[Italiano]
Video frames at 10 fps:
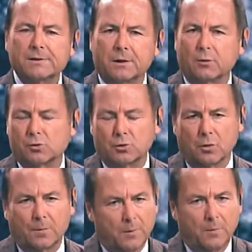se non
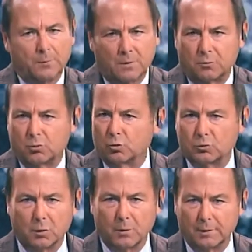sono proprio del
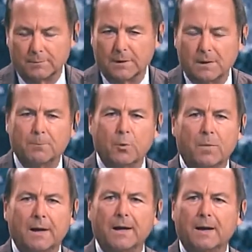tutto
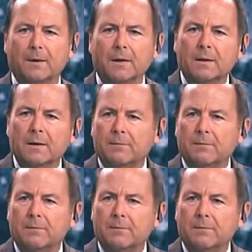impubblicabili.